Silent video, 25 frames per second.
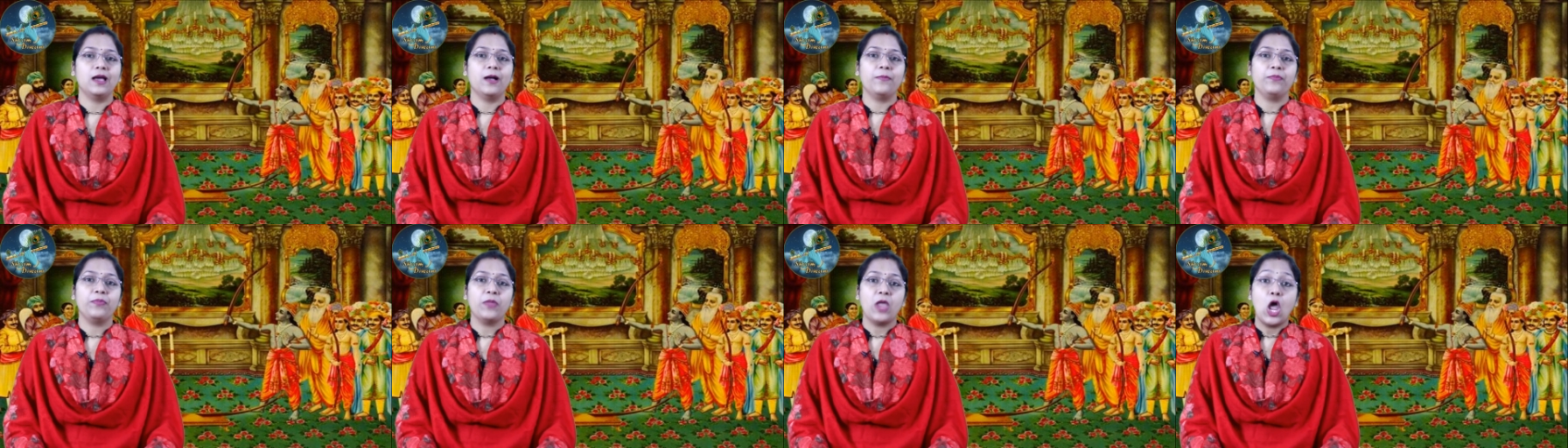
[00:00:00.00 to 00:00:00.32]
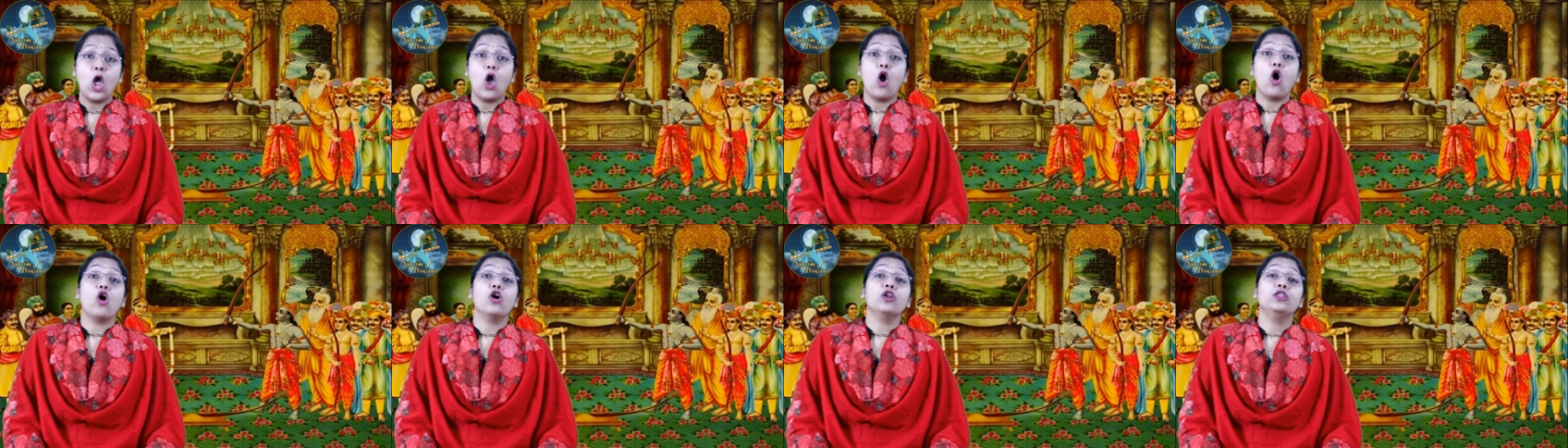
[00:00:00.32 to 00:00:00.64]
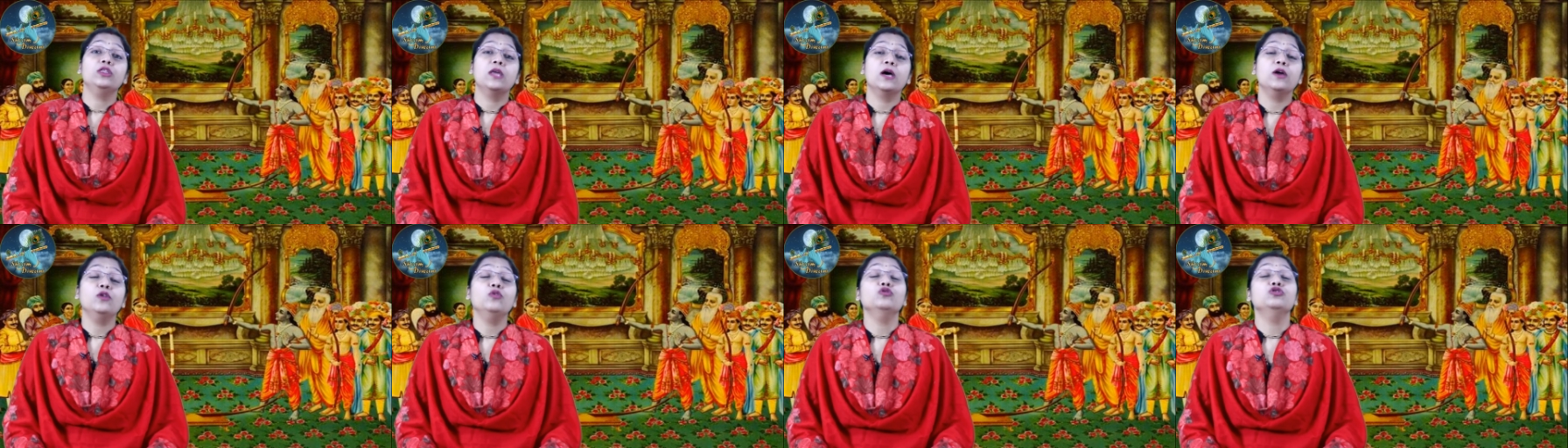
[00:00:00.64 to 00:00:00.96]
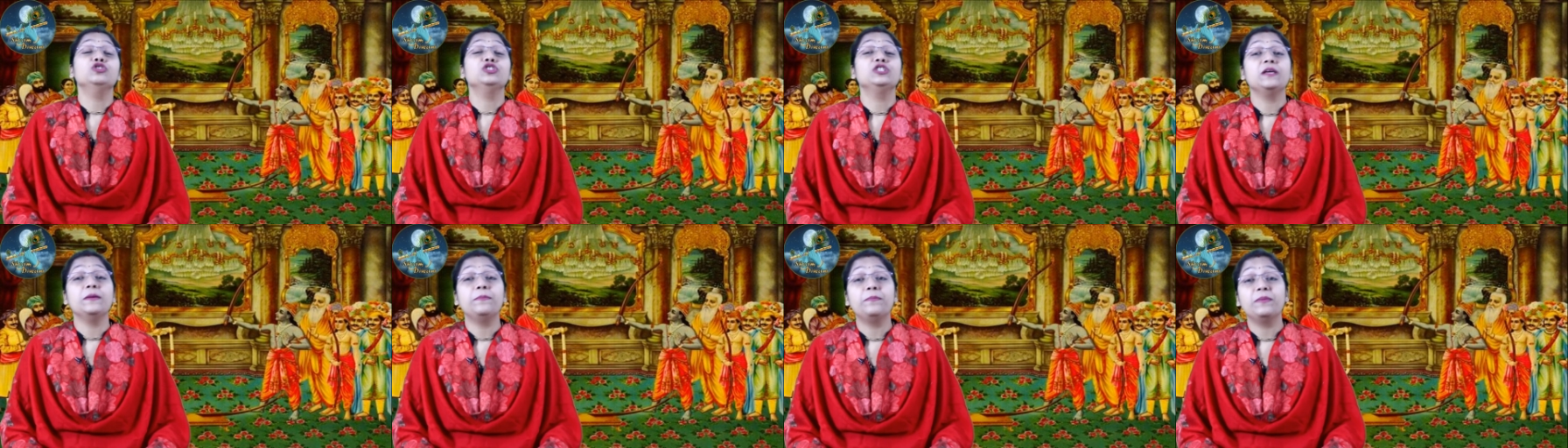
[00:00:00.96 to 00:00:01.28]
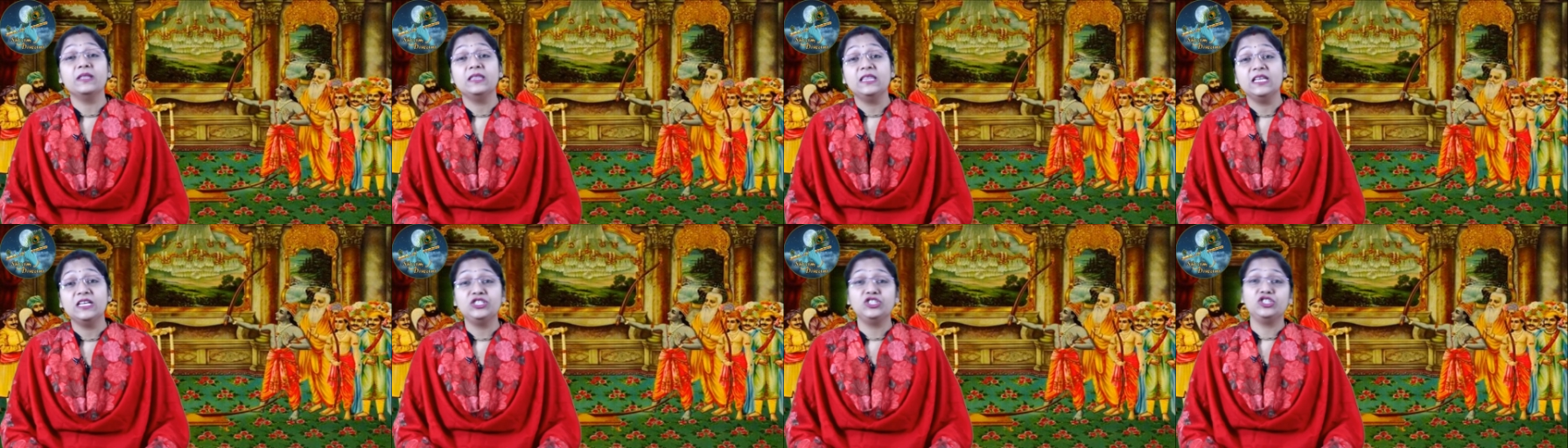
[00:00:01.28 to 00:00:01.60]
किया और धनुष की
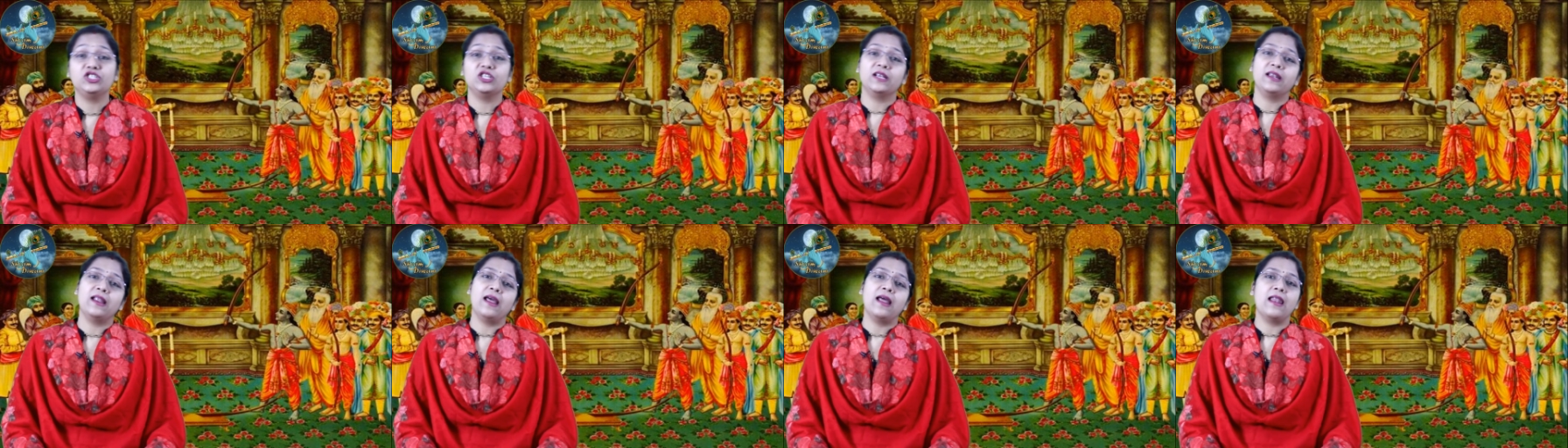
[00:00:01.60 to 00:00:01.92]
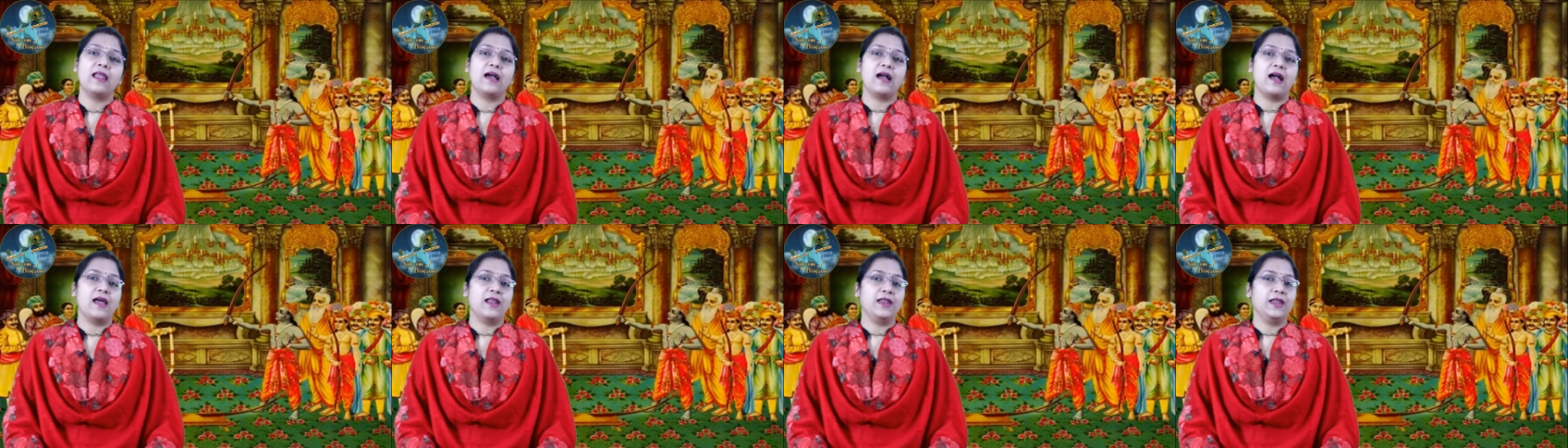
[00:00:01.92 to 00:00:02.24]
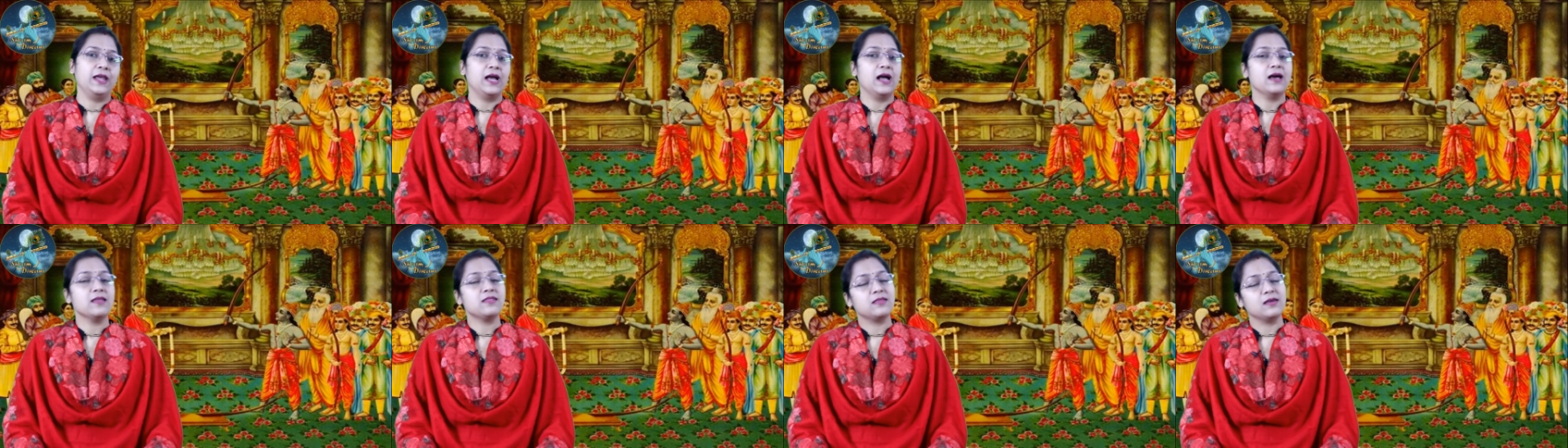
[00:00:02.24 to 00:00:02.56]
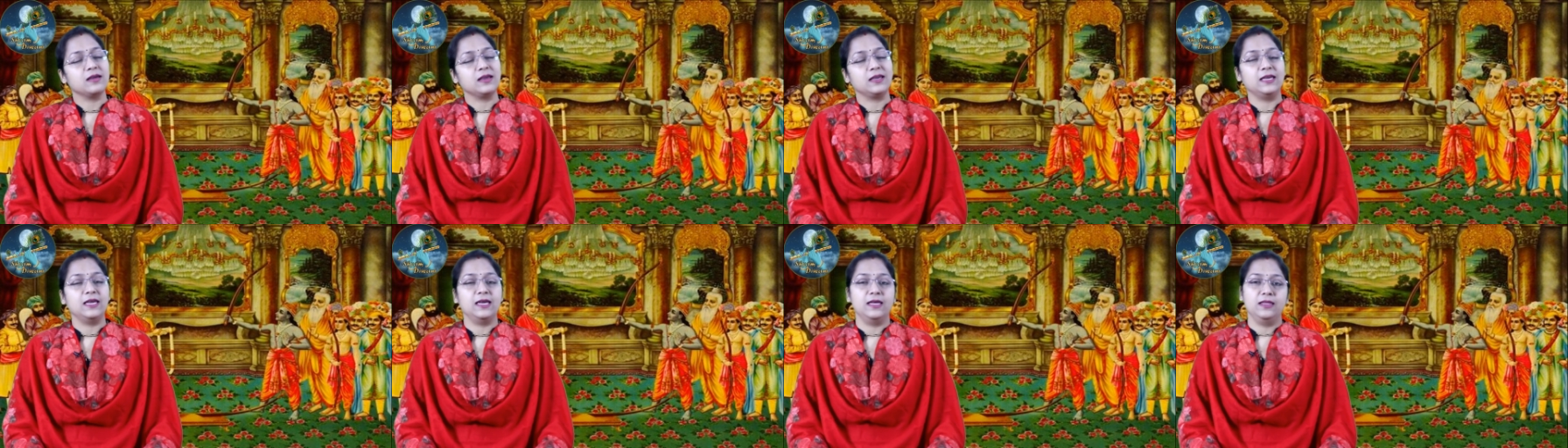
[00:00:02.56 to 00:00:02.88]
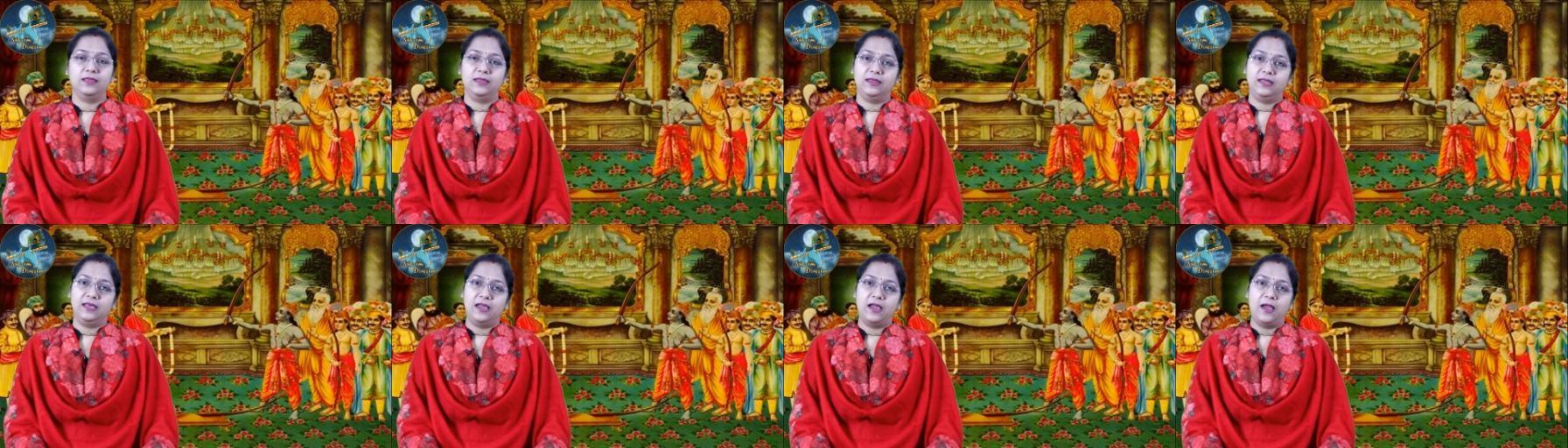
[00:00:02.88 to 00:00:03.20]
प्रदीक्षिणा लगाने का
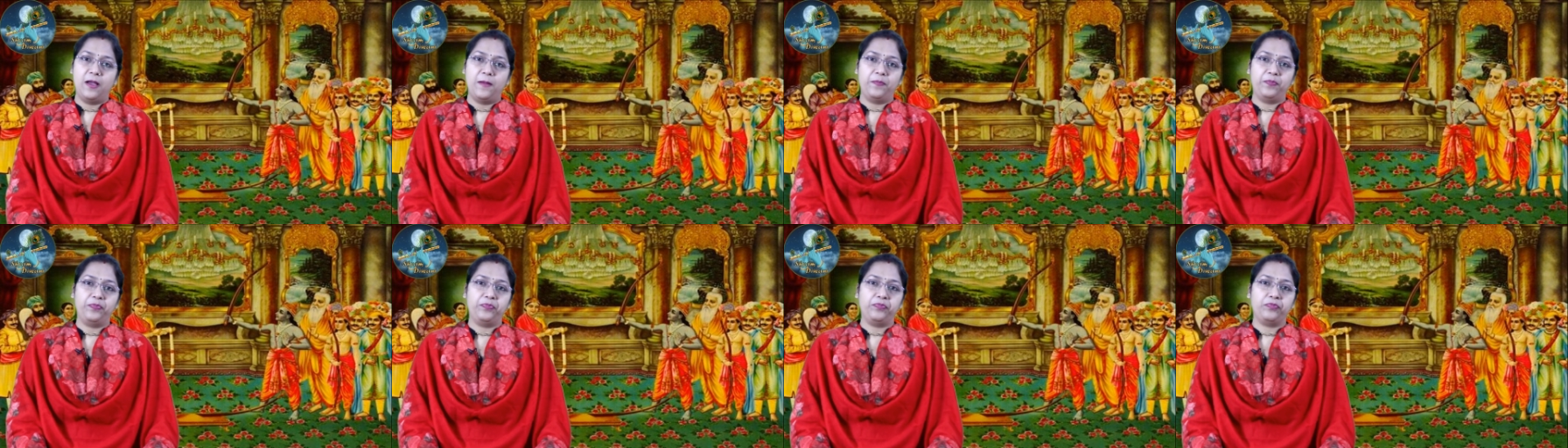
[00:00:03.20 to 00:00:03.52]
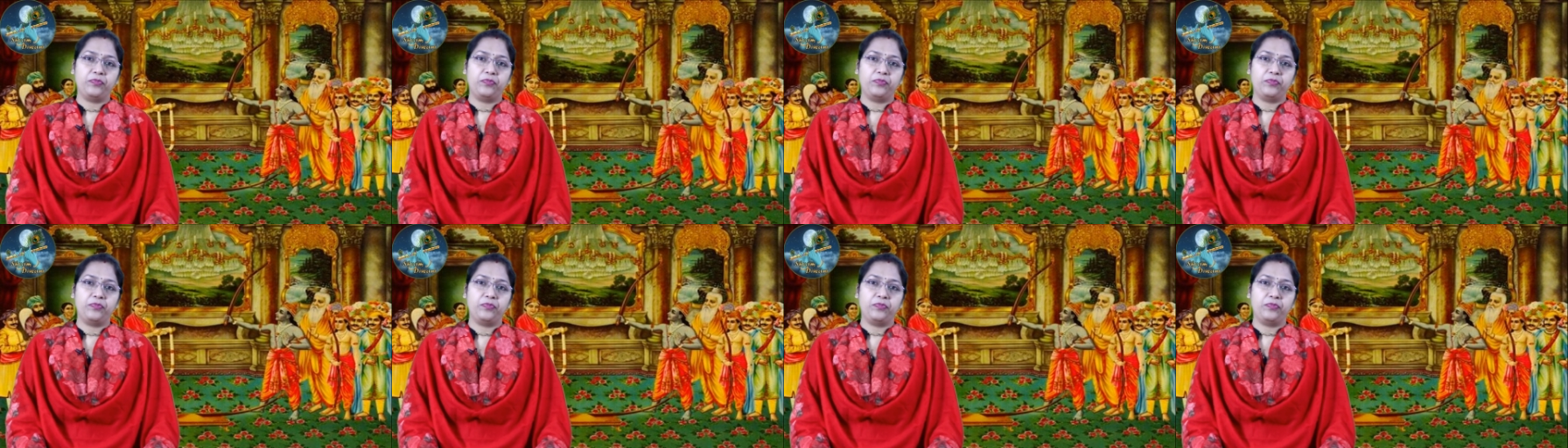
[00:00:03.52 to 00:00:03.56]
संकेत दिया